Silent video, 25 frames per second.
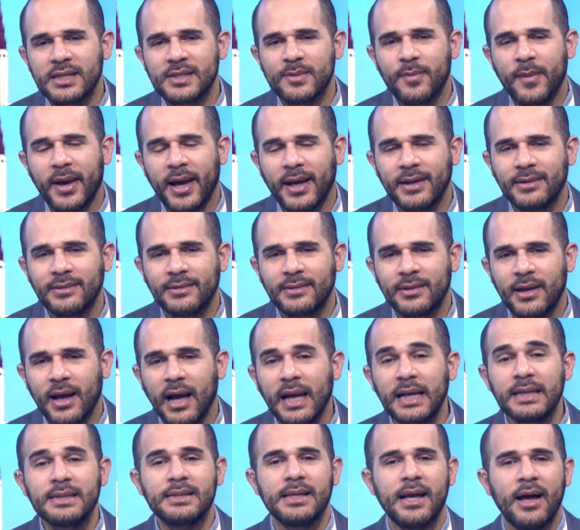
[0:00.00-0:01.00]
أصبحت
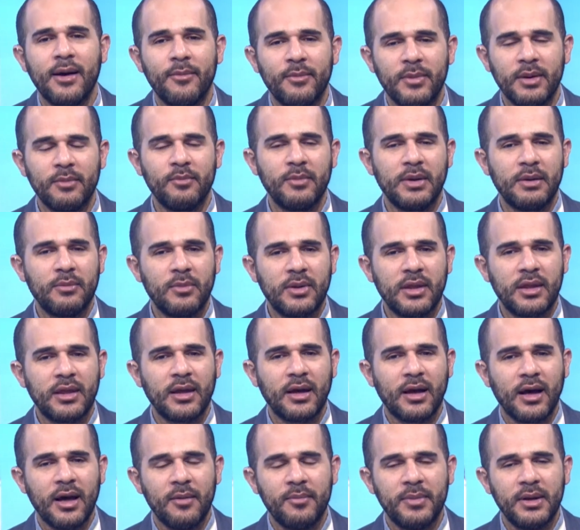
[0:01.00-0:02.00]
أقسى من
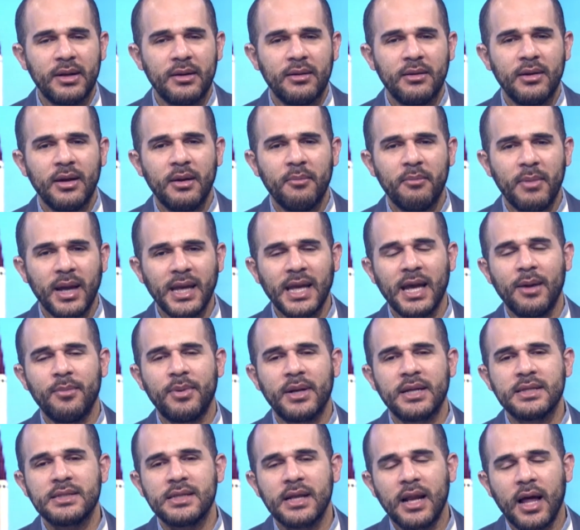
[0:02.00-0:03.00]
ذي قبل ما هي
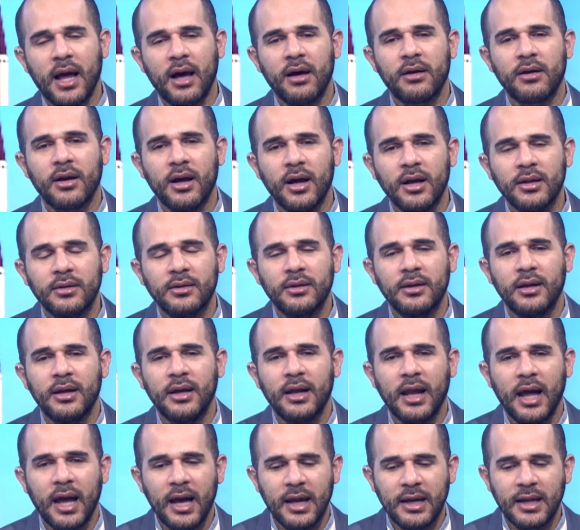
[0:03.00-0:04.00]
أبرز الأعراض
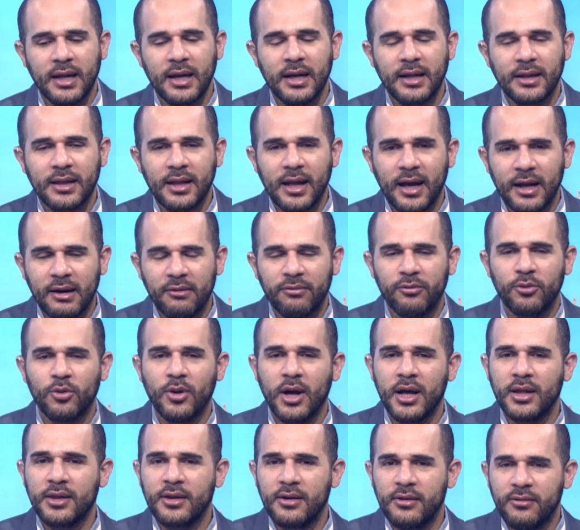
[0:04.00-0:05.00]
الحالية اللي تعرف
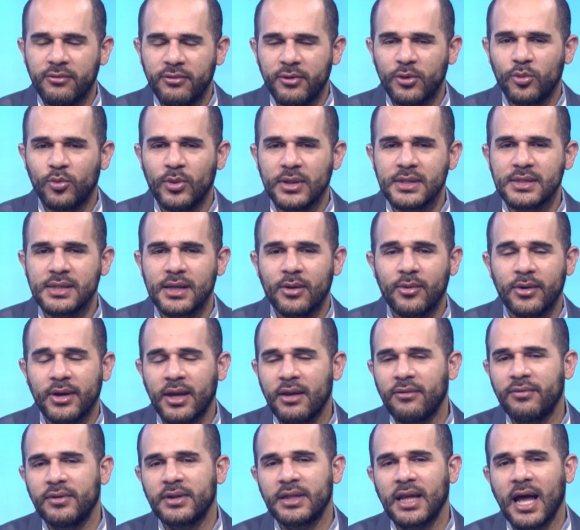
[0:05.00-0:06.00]
أنه هذه إنفلونزا
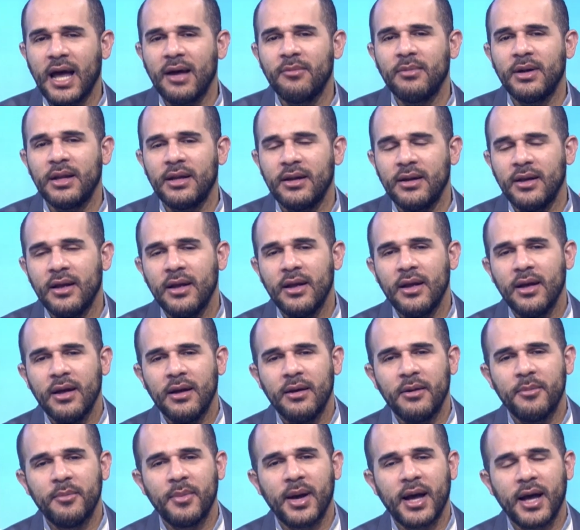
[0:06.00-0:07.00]
وكيف أتعامل
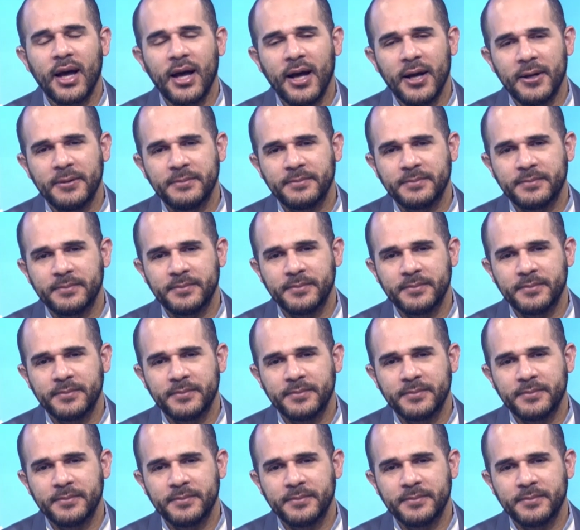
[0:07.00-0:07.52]
معها